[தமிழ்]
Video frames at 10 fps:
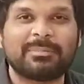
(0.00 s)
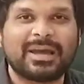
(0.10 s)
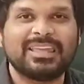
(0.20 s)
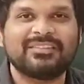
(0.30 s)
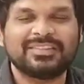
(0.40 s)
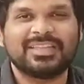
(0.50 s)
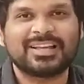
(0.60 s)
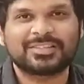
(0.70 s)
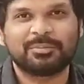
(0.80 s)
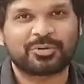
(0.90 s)
இதான் மைய
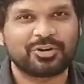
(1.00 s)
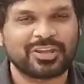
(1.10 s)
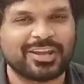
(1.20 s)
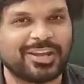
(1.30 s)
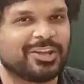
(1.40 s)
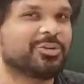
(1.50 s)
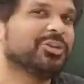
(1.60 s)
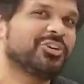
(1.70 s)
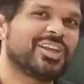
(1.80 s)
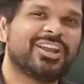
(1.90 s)
வித்தியாசம் ப்ரோகேரட்டிக்கும்
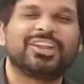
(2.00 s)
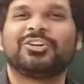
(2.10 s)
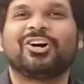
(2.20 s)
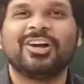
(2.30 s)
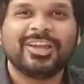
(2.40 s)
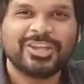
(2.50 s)
யூகேரேட்டுக்கும்